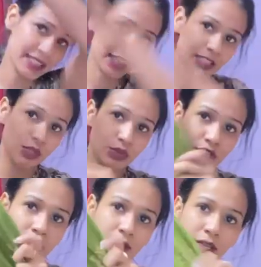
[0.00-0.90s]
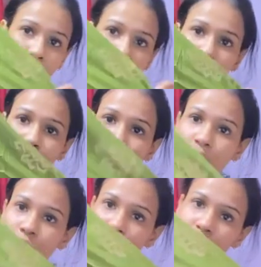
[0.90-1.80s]
है कुर्ती मतलब पूरी
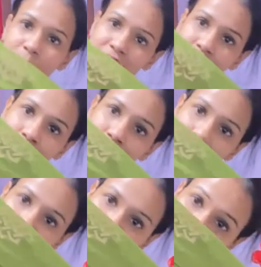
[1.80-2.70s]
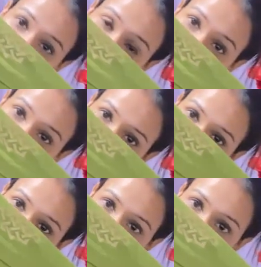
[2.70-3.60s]
कुर्ती पर ऐसी वर्क है देखो
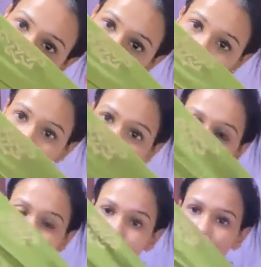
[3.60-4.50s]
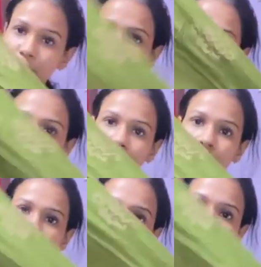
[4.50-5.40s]
ऐसे पूरी कुर्ती पर वर्क
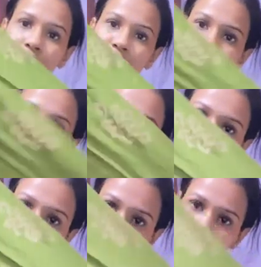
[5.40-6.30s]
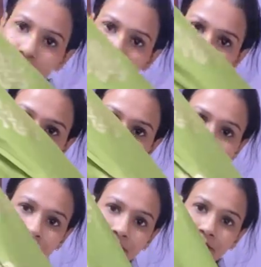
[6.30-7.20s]
है एंड नीचे इसमें गोटा लगा हुआ है
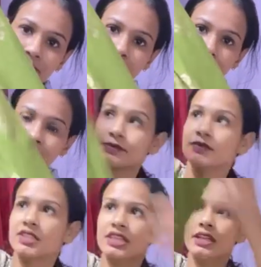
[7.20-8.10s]
ठीक है